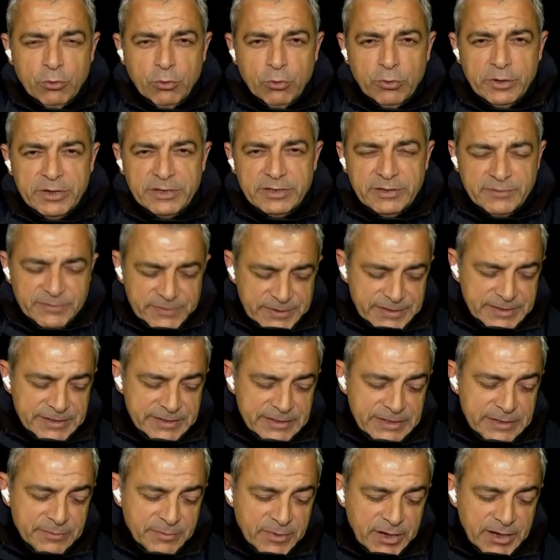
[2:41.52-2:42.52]
o
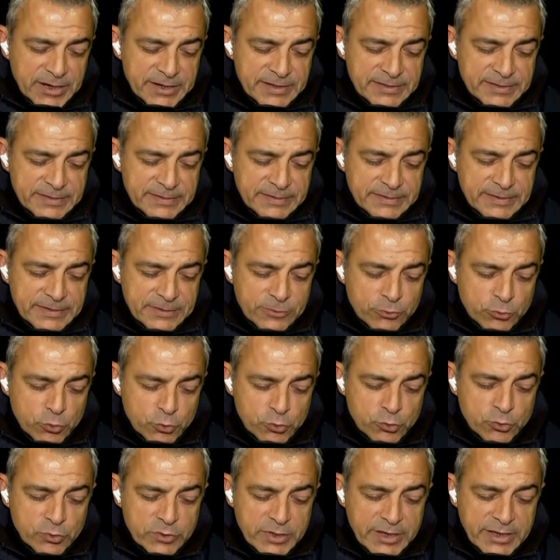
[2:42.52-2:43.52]
hedeflerin imha edildiği
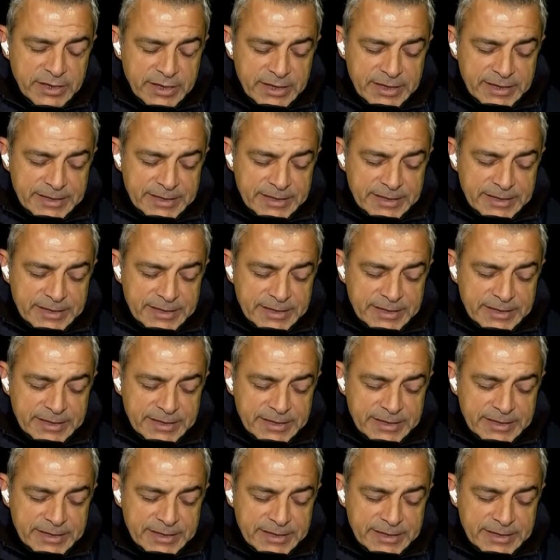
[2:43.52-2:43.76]
yönünde